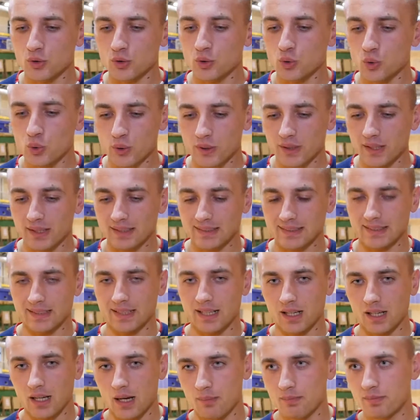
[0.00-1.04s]
Turniej
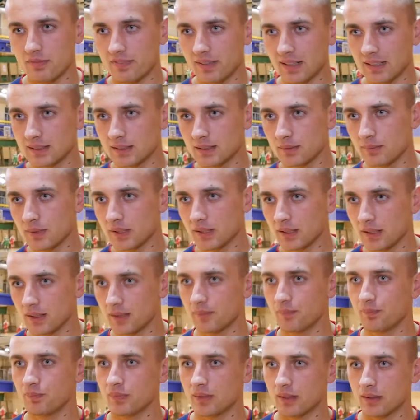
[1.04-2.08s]
Zina Cup w
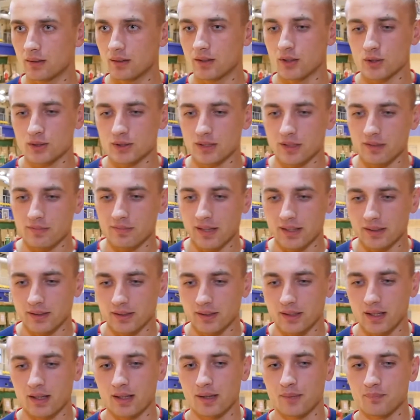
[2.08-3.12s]
Radzyminie, e, rozgrywany
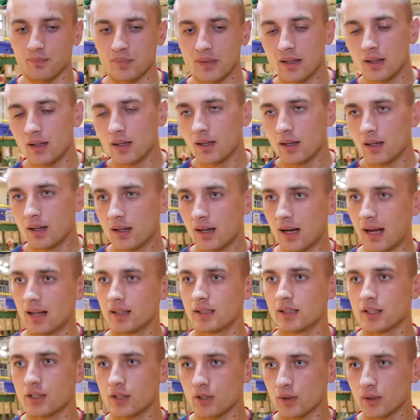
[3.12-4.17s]
na
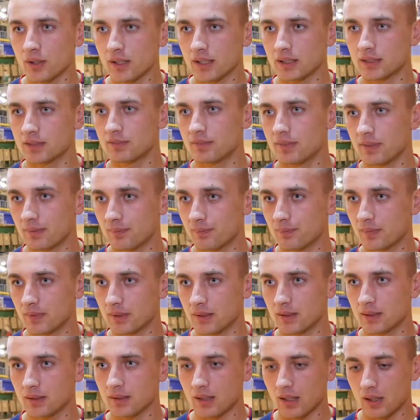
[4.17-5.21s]
hali Roki
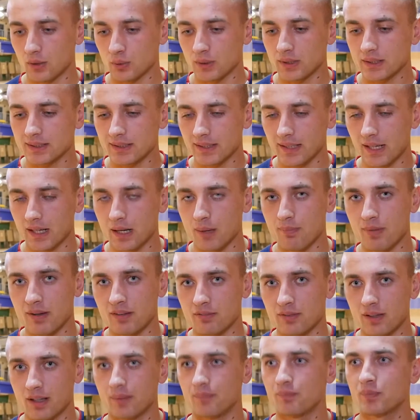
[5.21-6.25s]
na ulicy Jana
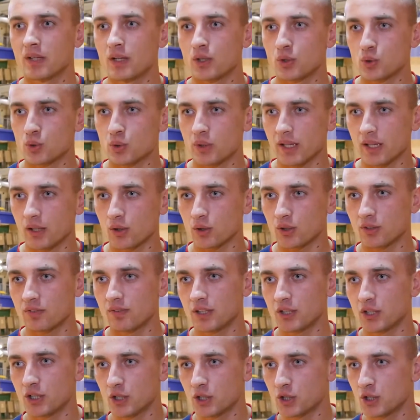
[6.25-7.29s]
Pawła II
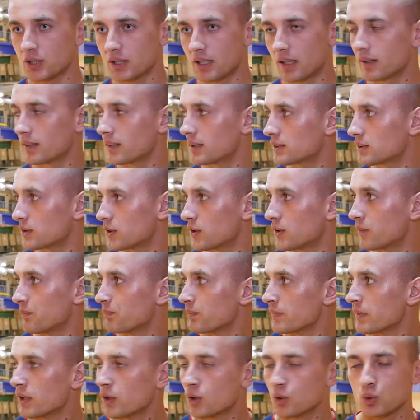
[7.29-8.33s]
20. Jest to
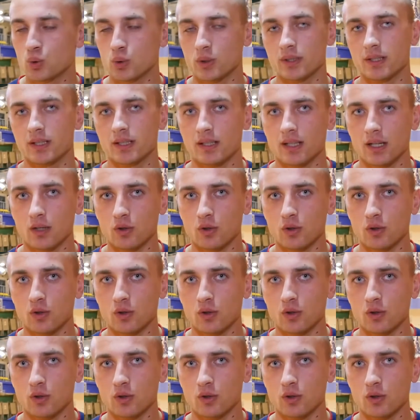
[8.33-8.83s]
turniej dla